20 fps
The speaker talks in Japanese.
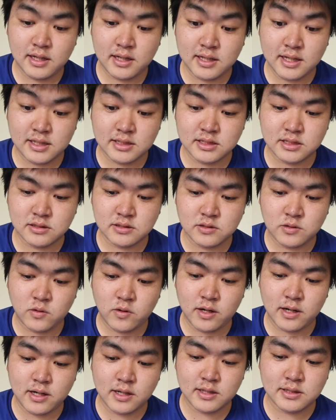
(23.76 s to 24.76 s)
男子の
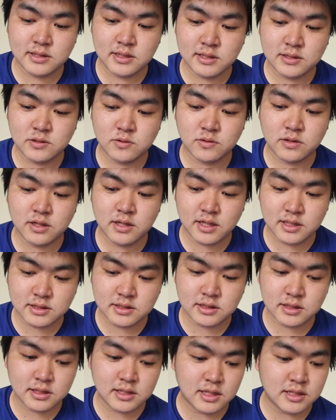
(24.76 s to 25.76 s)
健やかな成長を祈願
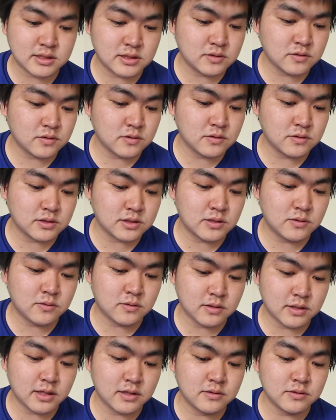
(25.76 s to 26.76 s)
し各種の行事が
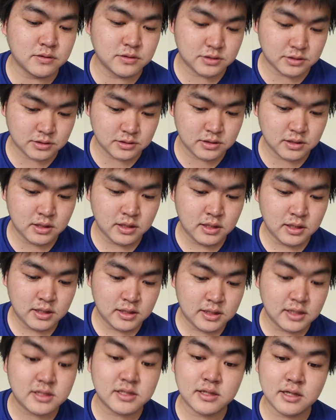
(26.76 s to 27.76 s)
行う風習
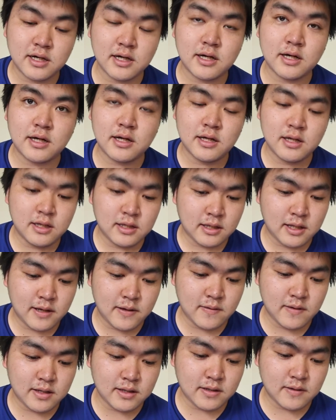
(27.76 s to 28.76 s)
ですが、
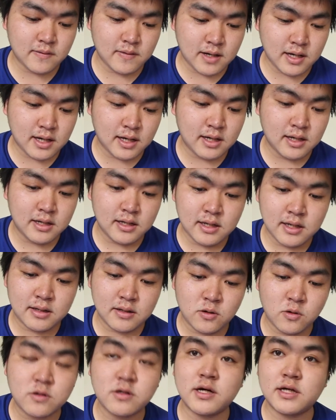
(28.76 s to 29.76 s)
台湾では
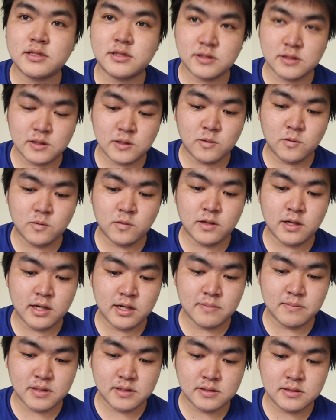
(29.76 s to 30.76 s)
6月に行わ
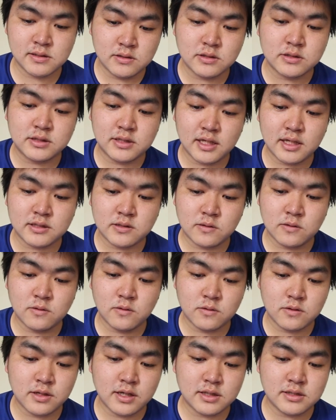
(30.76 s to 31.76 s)
れます。そしてその
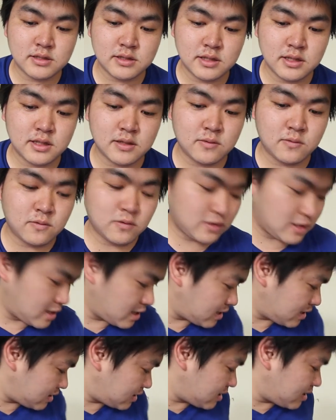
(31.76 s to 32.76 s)
6月に行
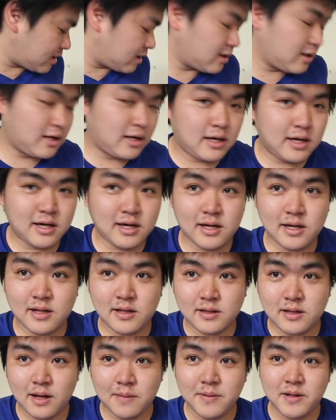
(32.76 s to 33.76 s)
われて、
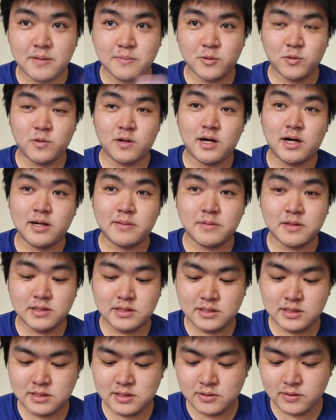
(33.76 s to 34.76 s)
食べるものがありま
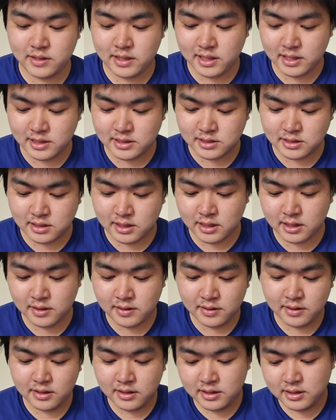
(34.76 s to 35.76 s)
す。それがです
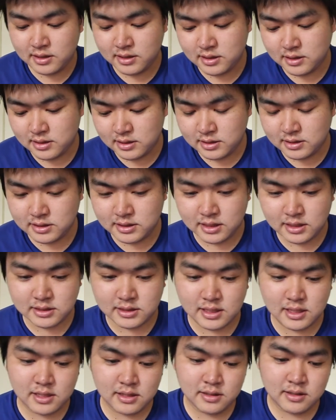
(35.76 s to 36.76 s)
ね、じゃ
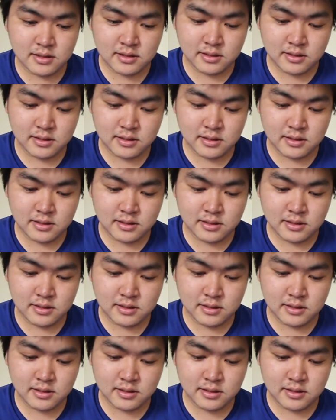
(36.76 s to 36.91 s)
じゃん、